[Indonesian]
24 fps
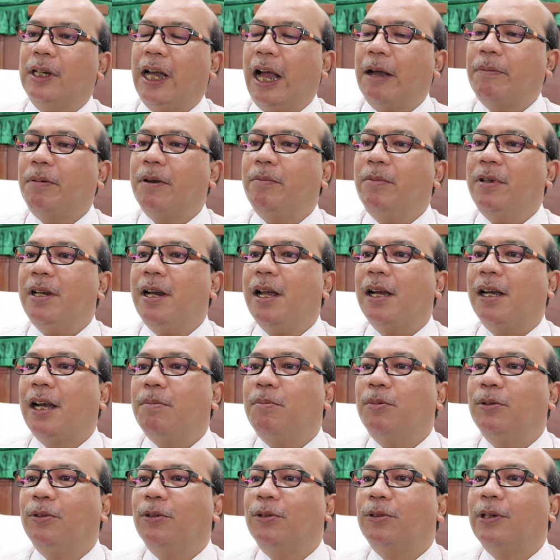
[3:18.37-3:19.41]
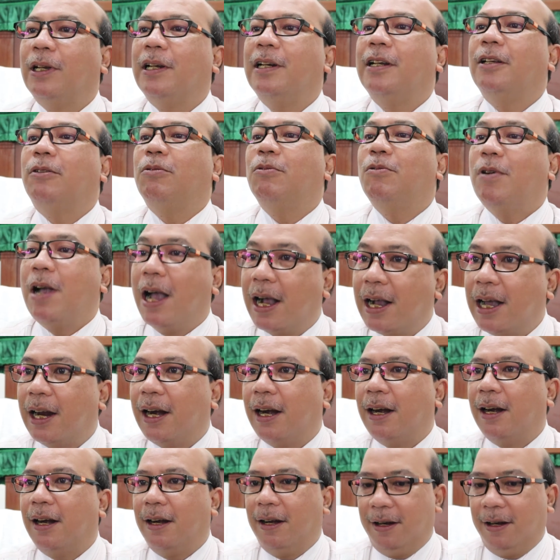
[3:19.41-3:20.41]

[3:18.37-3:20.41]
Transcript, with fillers: apabila keputusan itu gagal.